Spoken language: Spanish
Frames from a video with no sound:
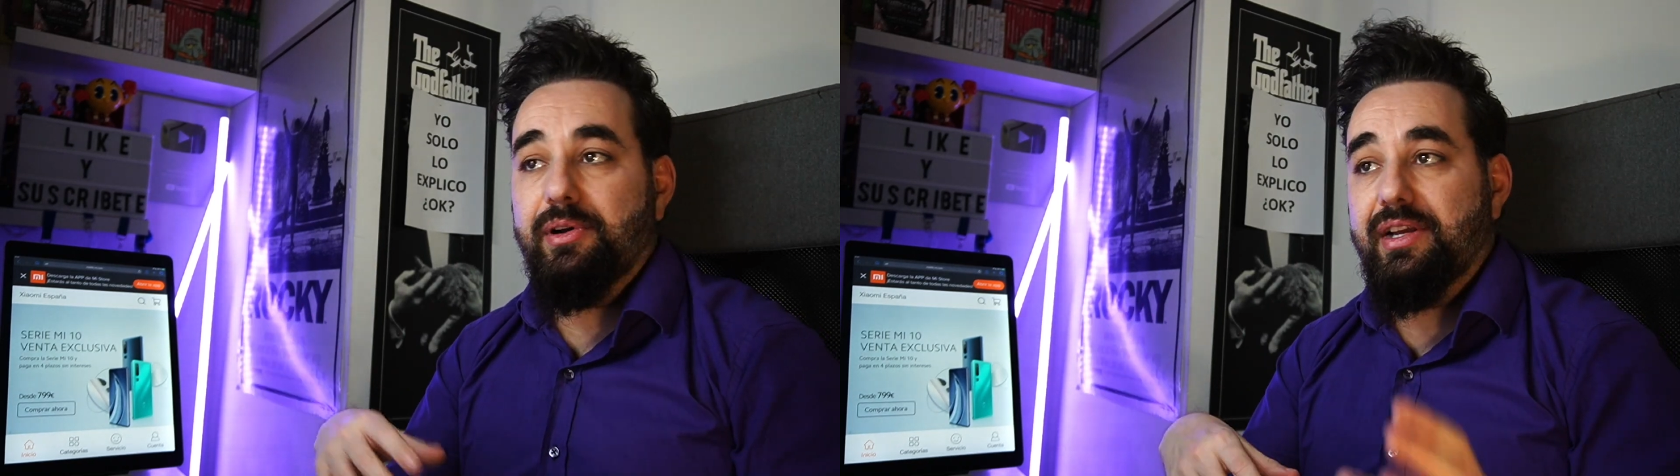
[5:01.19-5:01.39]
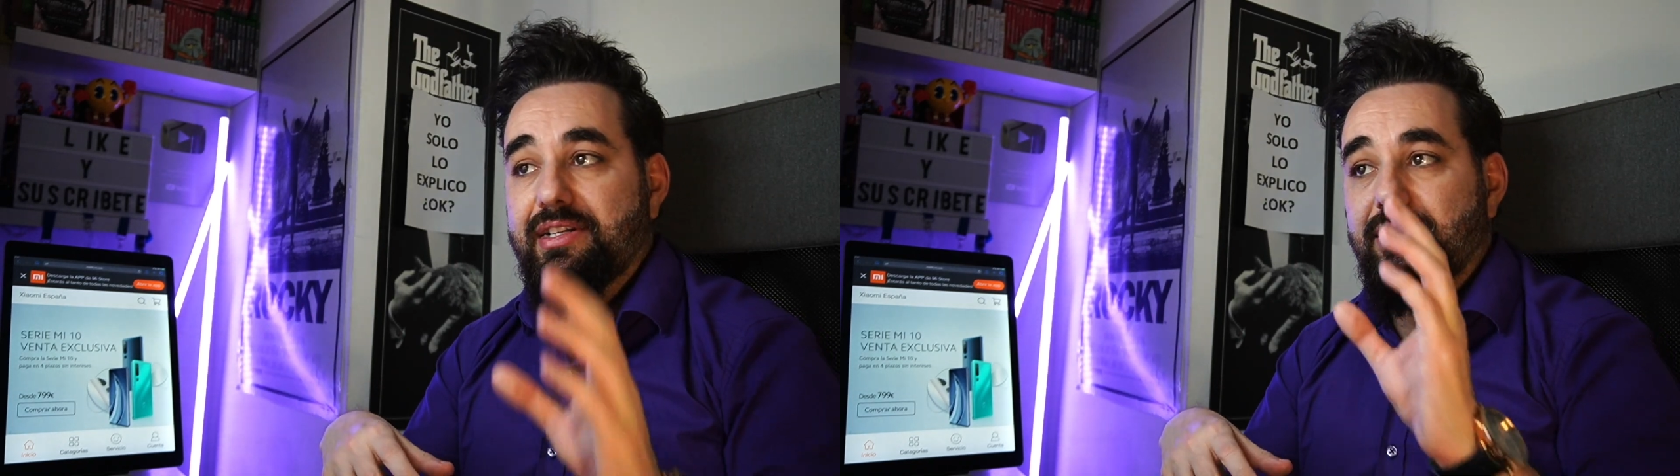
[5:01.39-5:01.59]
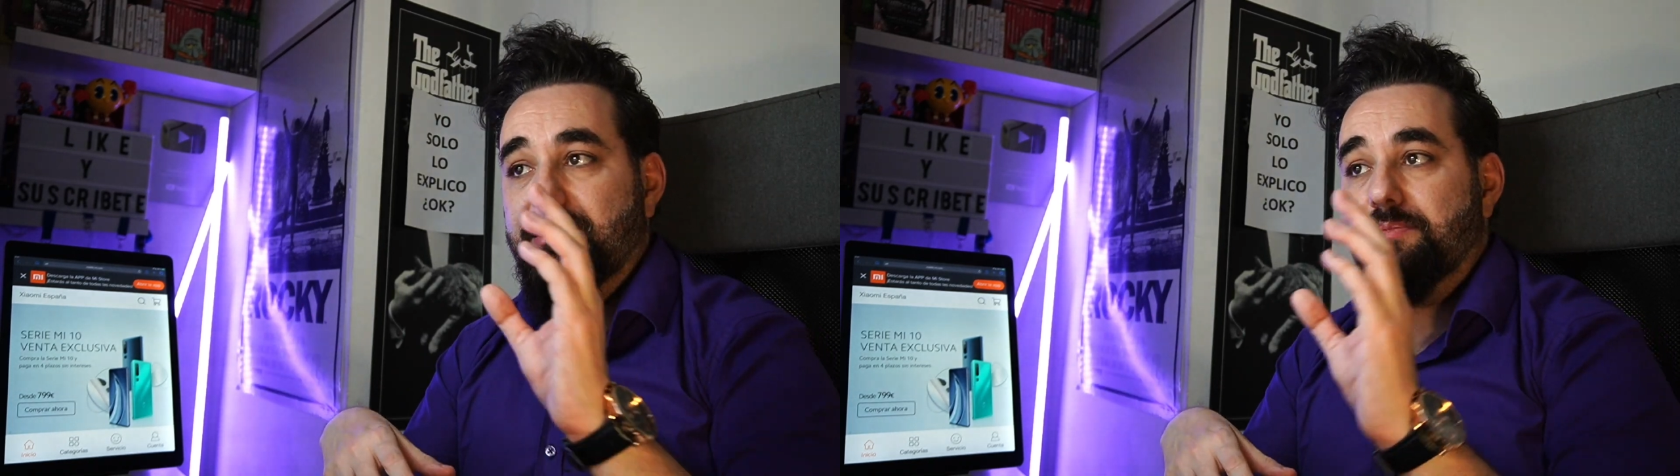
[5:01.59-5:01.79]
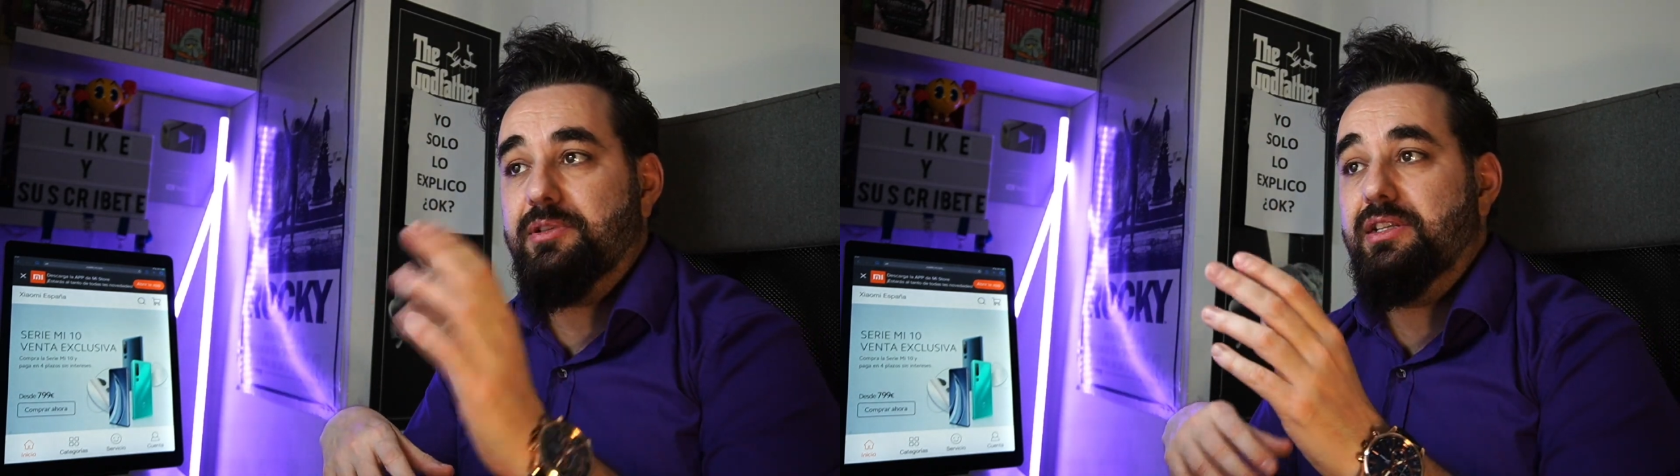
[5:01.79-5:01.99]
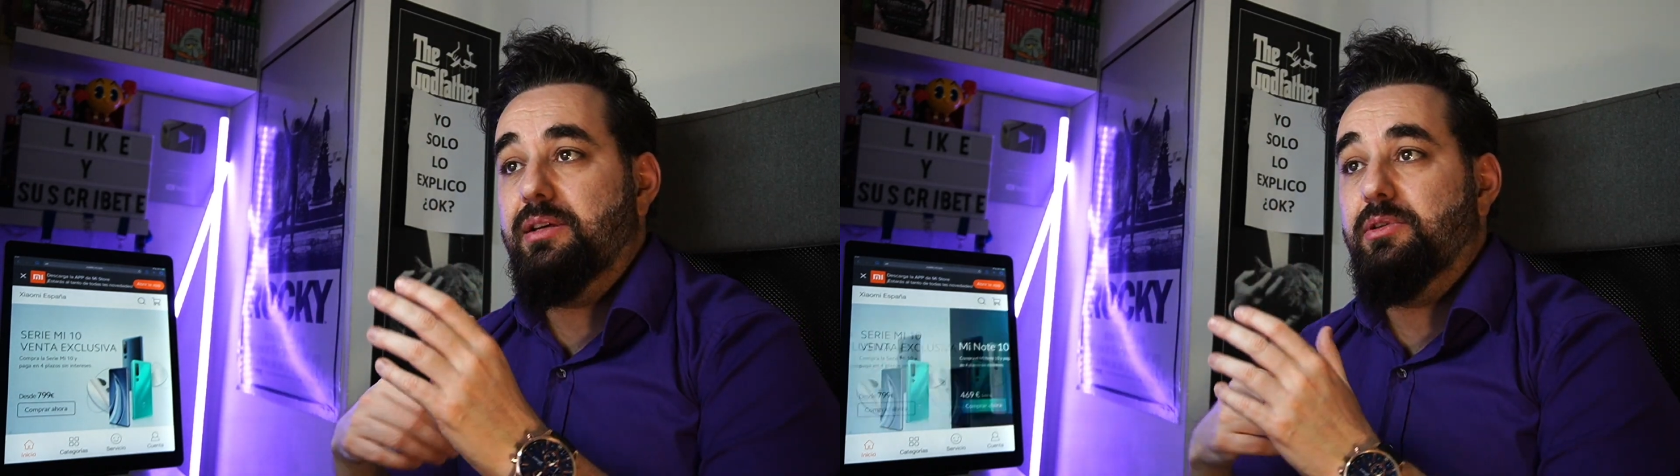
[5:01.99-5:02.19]
porque estos
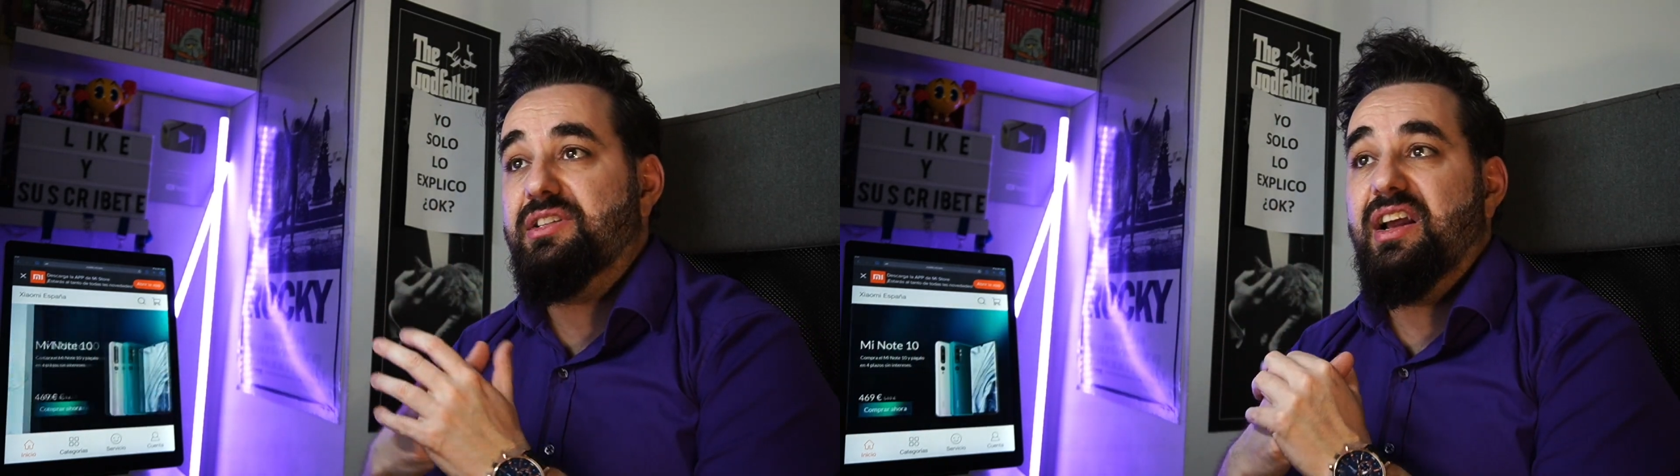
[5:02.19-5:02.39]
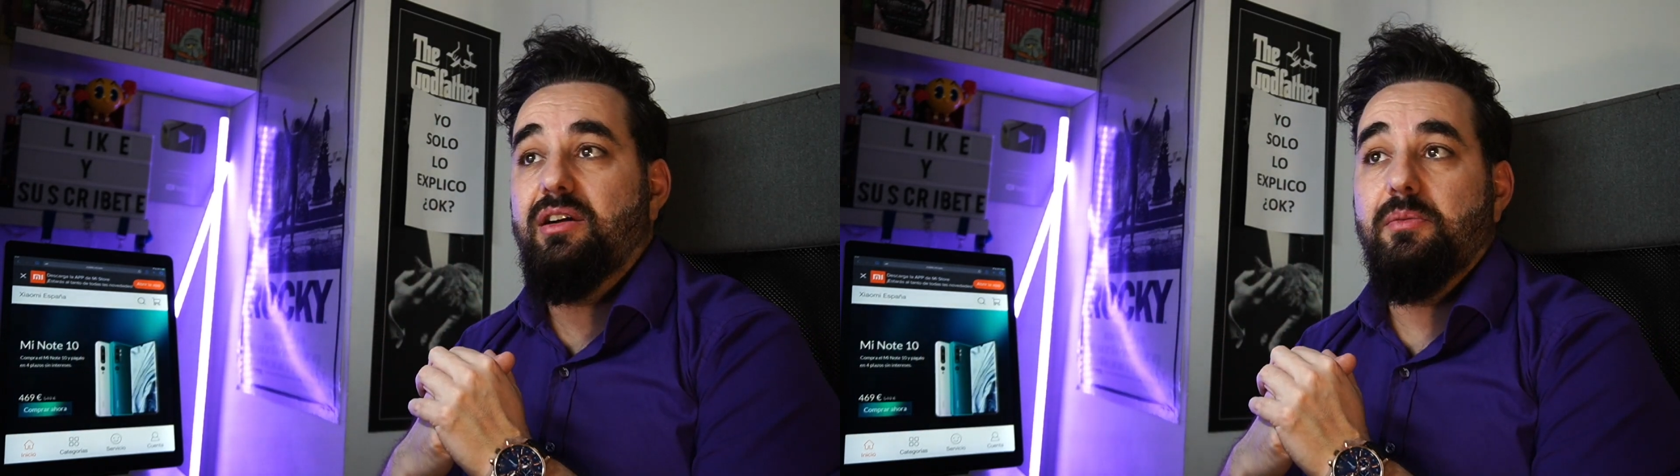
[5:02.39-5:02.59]
dispositivos serán